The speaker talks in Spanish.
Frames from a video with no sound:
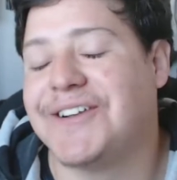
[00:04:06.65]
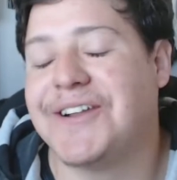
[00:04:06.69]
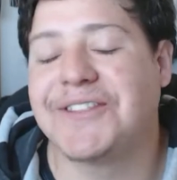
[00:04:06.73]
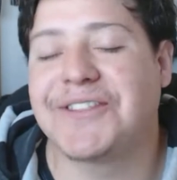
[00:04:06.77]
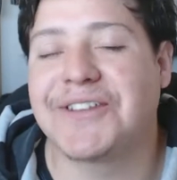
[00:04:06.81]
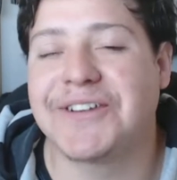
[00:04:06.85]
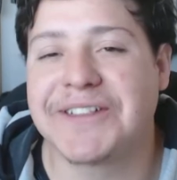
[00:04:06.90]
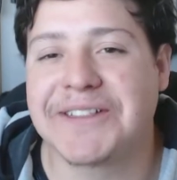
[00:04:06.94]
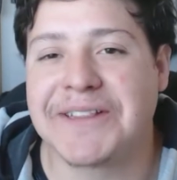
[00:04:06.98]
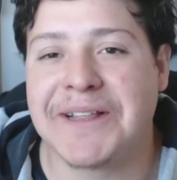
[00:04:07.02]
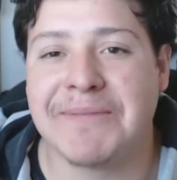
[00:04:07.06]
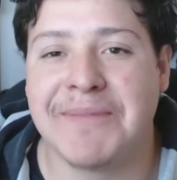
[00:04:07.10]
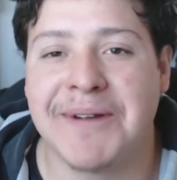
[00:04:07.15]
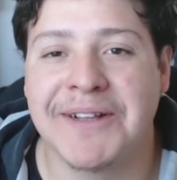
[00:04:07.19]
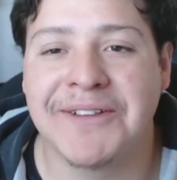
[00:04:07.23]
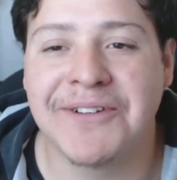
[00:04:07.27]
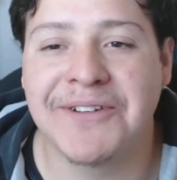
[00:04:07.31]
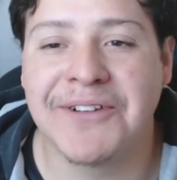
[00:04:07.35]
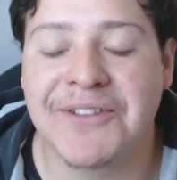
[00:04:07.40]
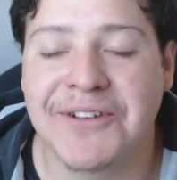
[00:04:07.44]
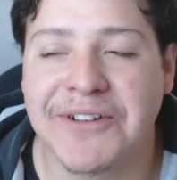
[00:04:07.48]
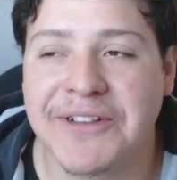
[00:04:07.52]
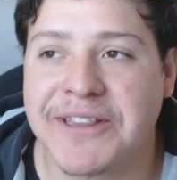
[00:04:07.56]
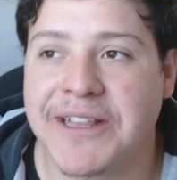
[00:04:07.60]
son otros temas,
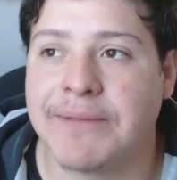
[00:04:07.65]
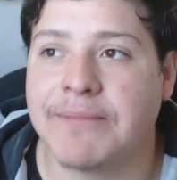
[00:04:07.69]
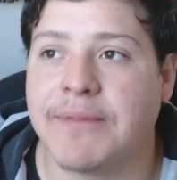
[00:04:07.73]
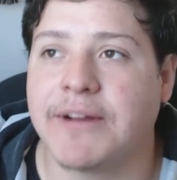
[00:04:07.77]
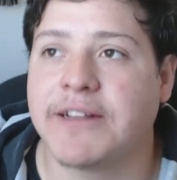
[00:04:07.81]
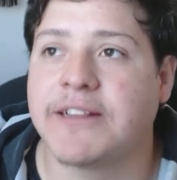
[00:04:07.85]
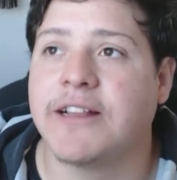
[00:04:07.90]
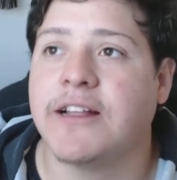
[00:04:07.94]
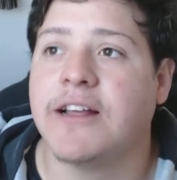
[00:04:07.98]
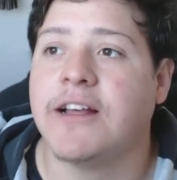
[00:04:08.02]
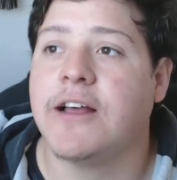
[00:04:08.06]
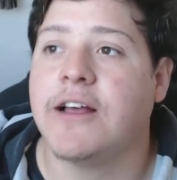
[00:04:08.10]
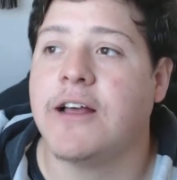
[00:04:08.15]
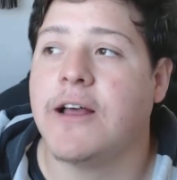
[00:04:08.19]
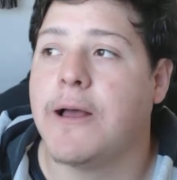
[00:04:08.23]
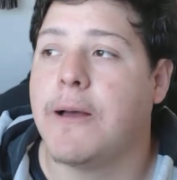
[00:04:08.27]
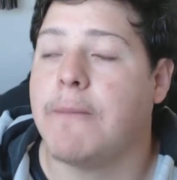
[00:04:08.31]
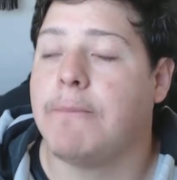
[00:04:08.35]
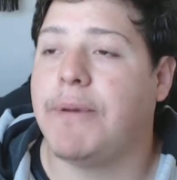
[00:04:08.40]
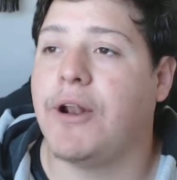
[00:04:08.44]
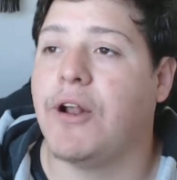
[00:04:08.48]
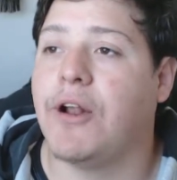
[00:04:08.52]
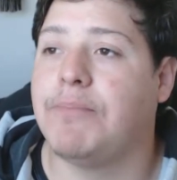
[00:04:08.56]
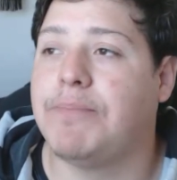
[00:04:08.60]
son otros temas.
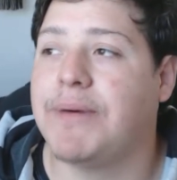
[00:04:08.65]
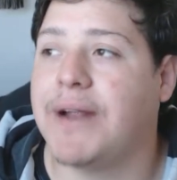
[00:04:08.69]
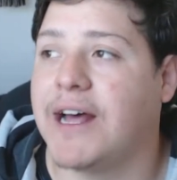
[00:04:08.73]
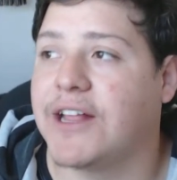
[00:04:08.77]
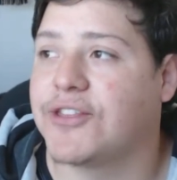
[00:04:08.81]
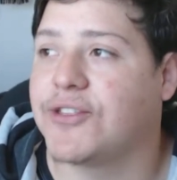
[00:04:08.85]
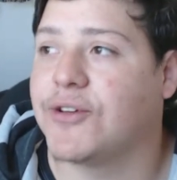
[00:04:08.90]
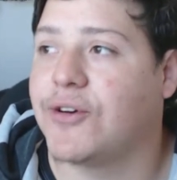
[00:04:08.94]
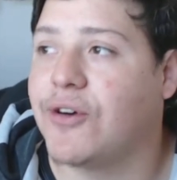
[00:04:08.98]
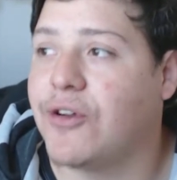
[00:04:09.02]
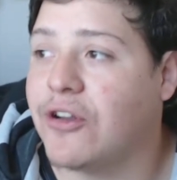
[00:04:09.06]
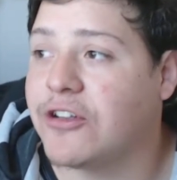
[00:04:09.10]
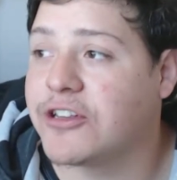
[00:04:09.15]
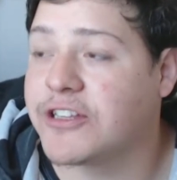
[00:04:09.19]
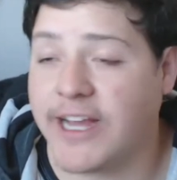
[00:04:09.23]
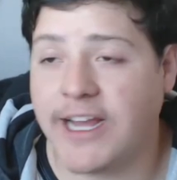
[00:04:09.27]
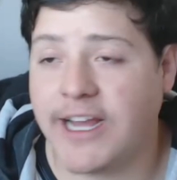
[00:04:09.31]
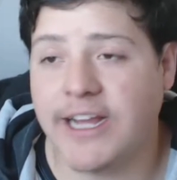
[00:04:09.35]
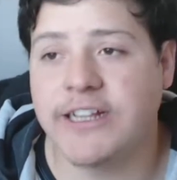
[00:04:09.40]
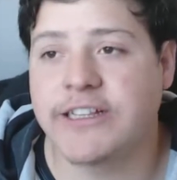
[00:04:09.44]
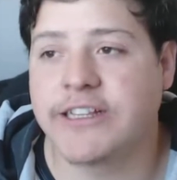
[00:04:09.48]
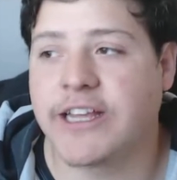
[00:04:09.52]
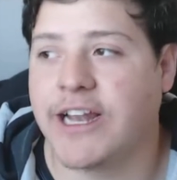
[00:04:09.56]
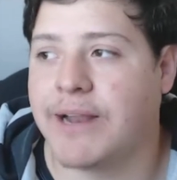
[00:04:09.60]
Pero para todos los gays,